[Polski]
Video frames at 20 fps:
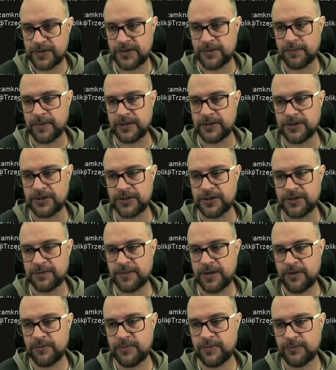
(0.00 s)
Zobaczcie, że
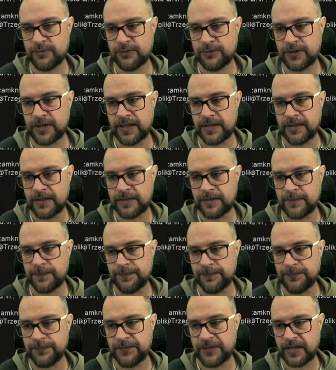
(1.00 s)
miałbym tutaj
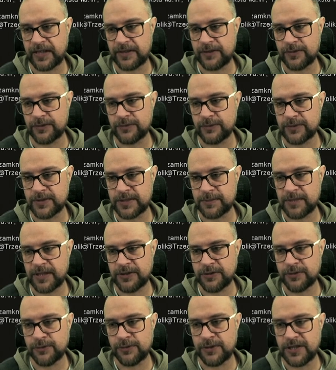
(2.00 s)
mm, taką
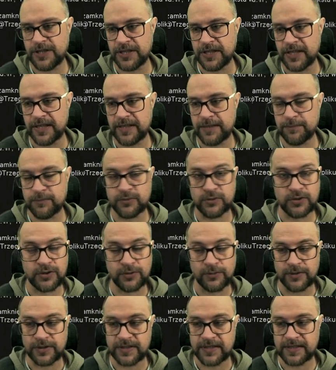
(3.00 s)
zmienną linię,
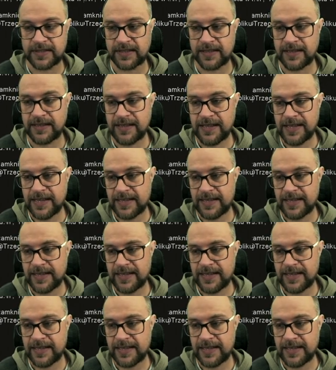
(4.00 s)
pustą listę,